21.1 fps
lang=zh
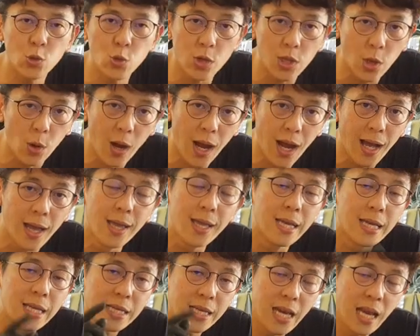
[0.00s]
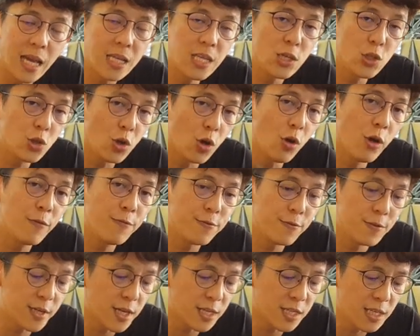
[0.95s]
座的话，KT 就会
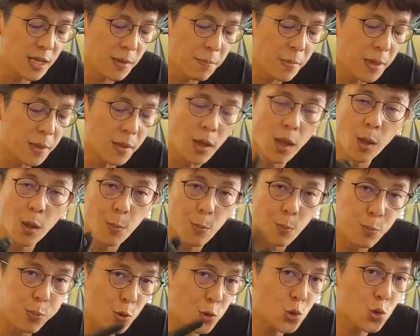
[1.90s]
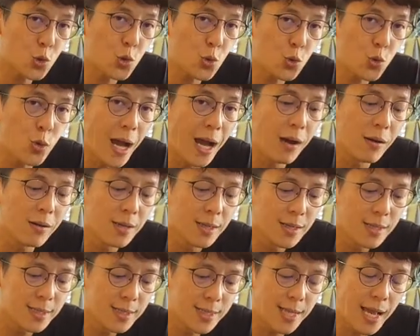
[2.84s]
附一个新品，不需要。
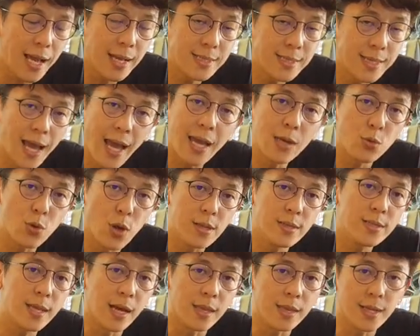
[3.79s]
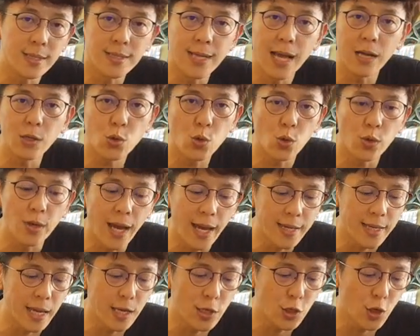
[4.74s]
再拆原厂的上座来
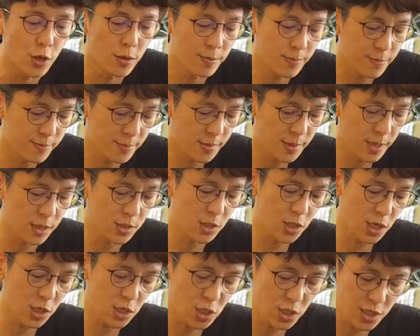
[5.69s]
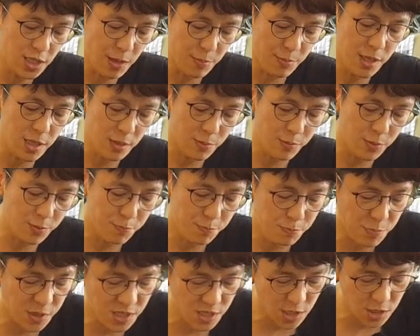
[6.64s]
沿用，好，这个是前面的
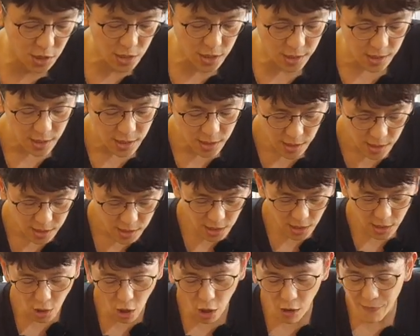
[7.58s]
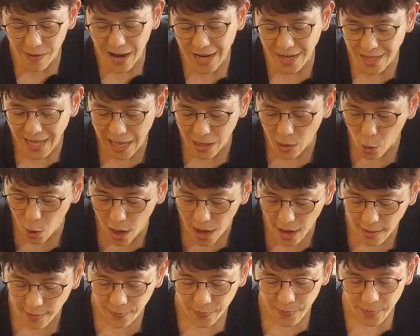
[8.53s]
避震器，这是后方的弹
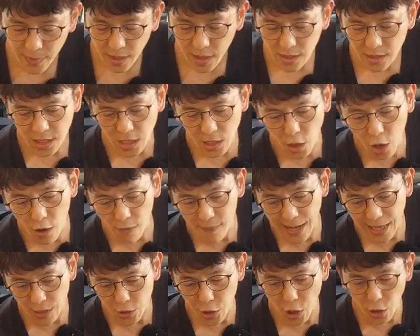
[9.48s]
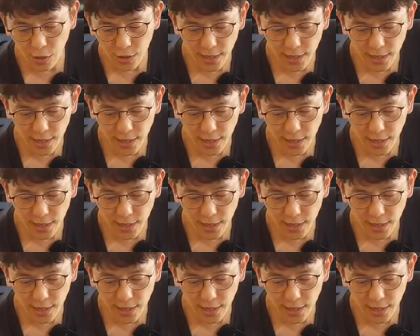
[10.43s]
簧，这是后方的筒